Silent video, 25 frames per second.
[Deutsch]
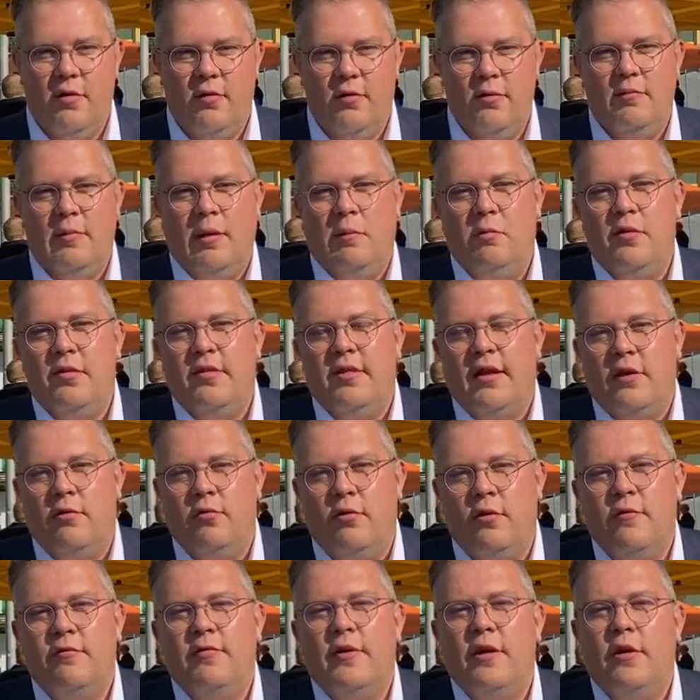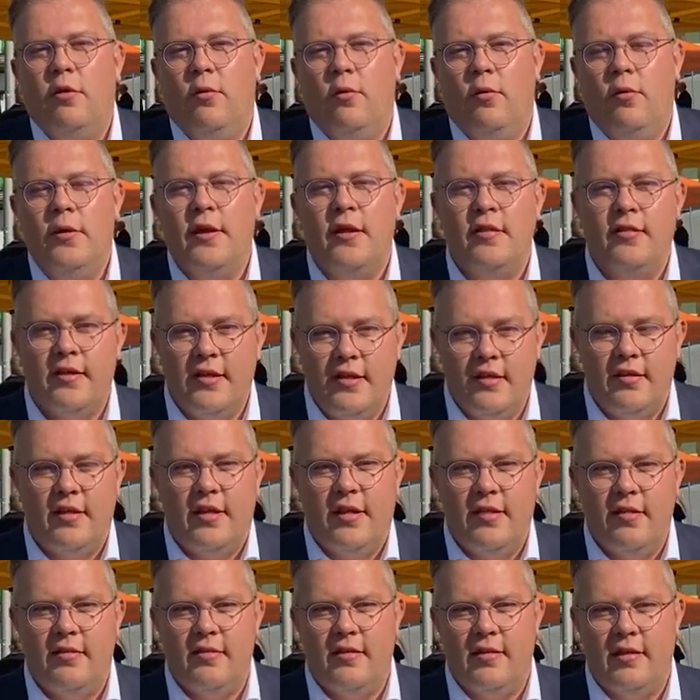Und man muss ja gucken, wie Corona sich
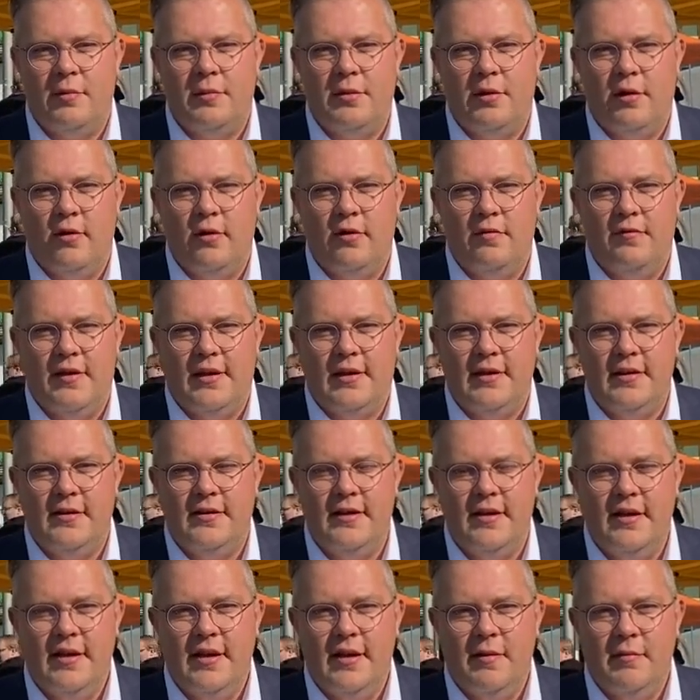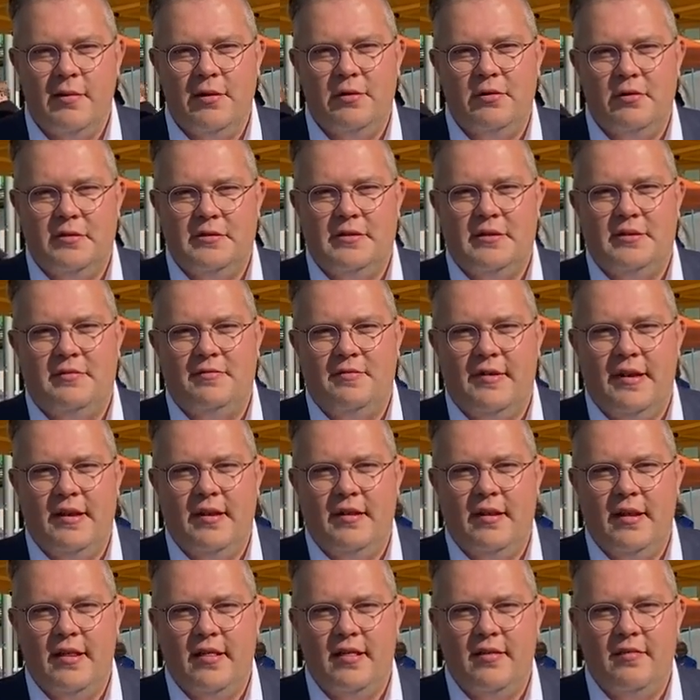insgesamt auch entwickelt. Bedeutet,
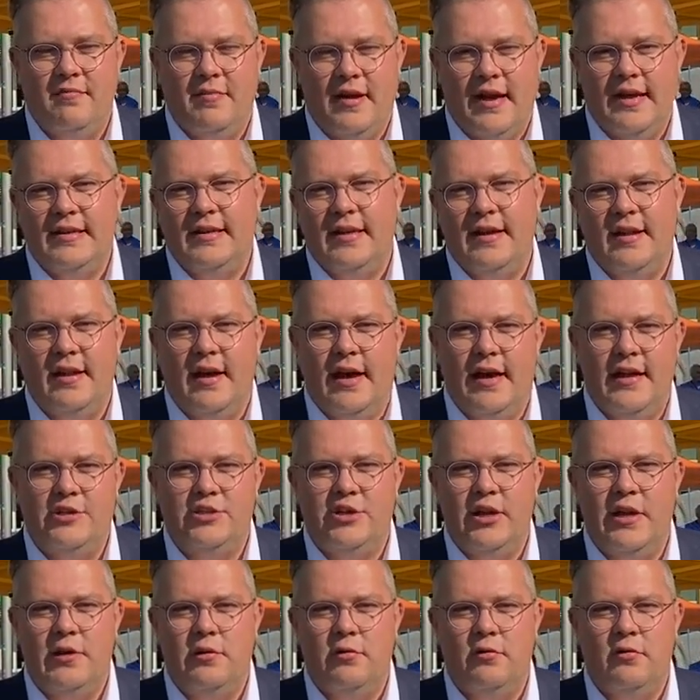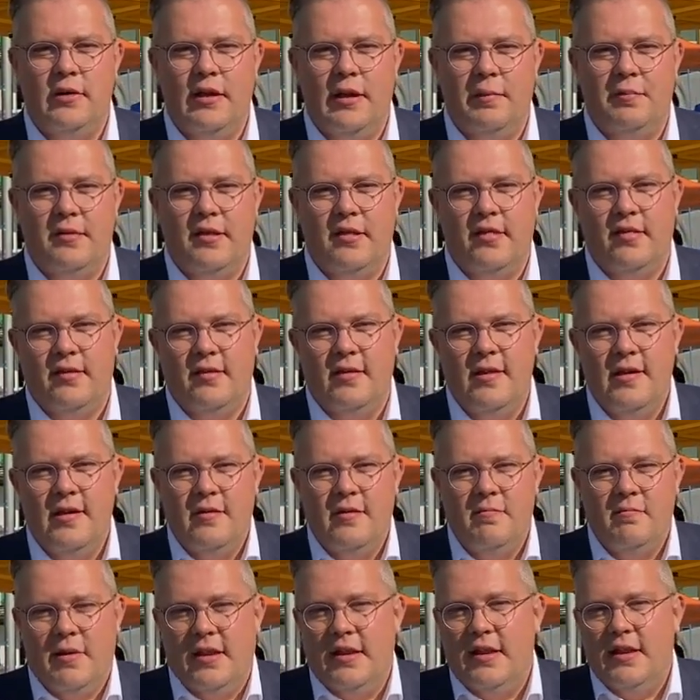wenn es weiterhin Einschränkungen gibt, dass
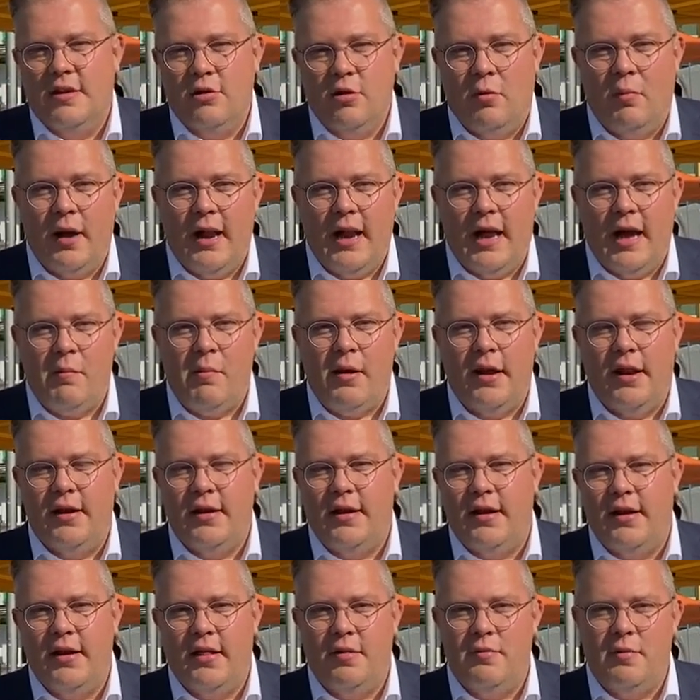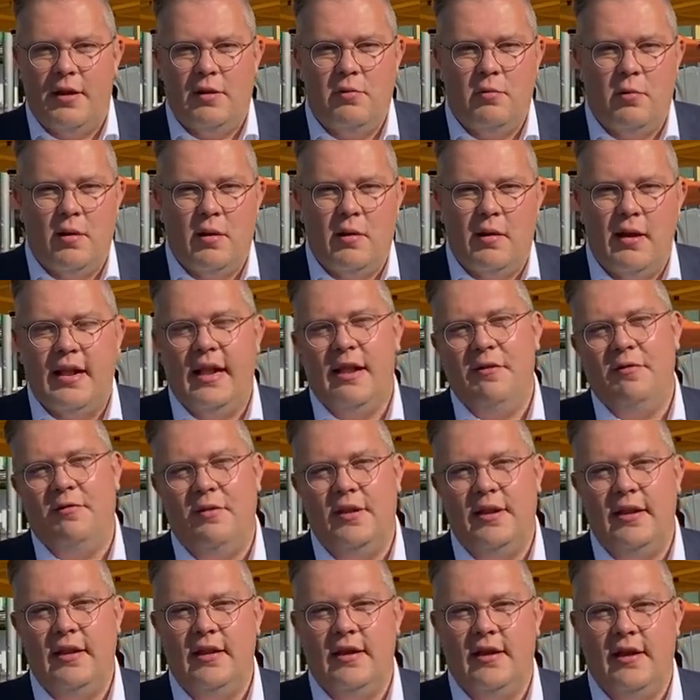man nicht normal arbeiten kann, dass man nicht normal Geld
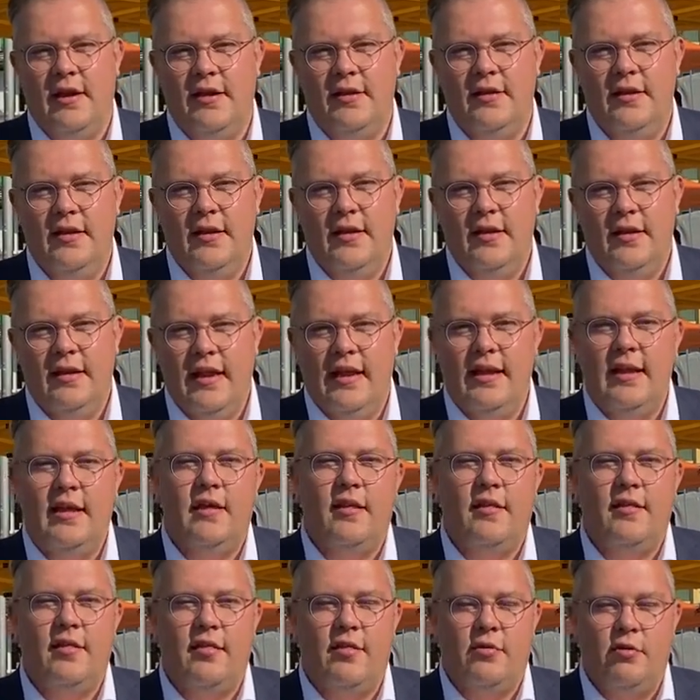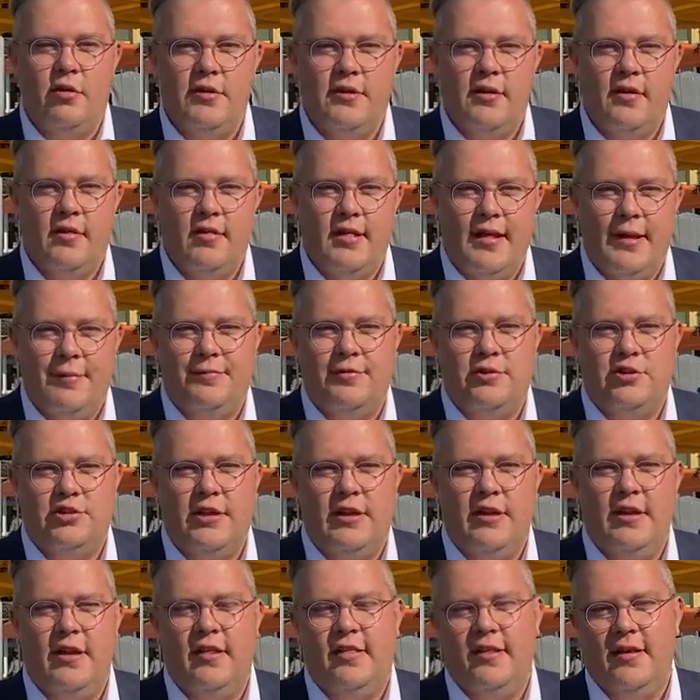verdienen kann, denke ich, es sollte
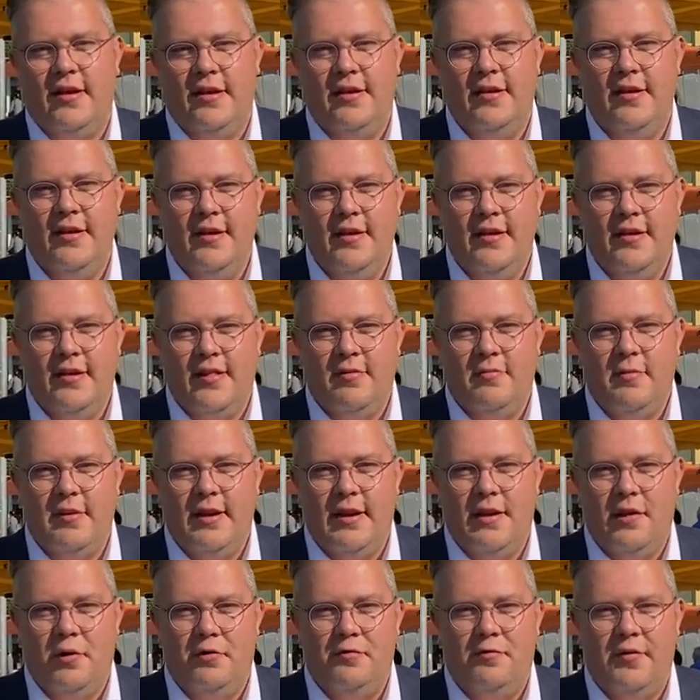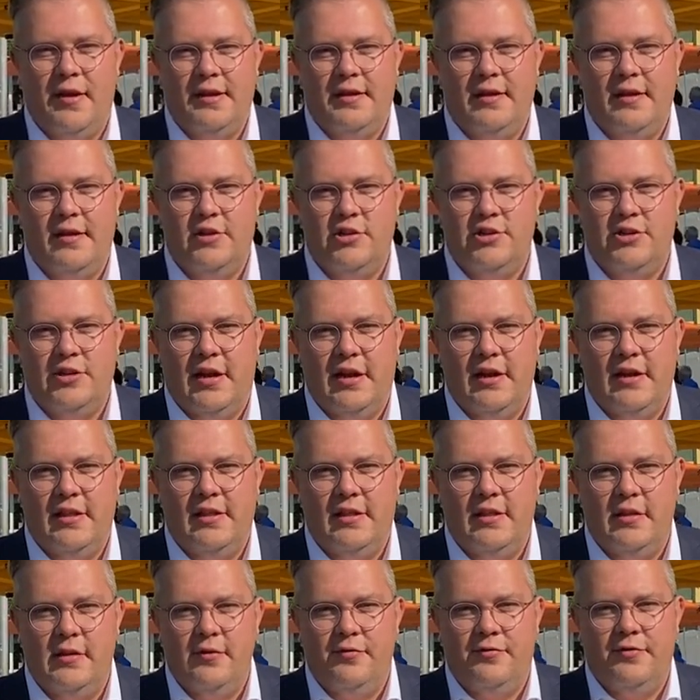selbstverständlich sein, dass man dann auch weiterhin
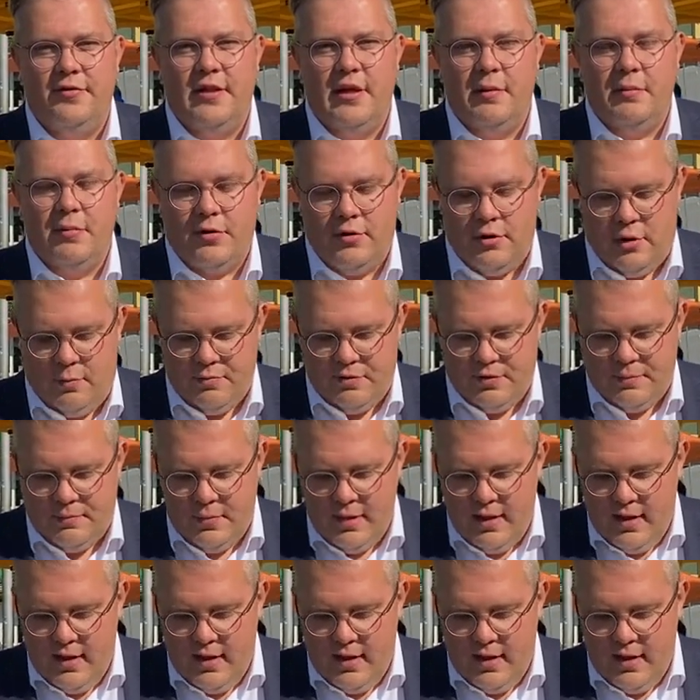staatliche Hilfen hier bekommt.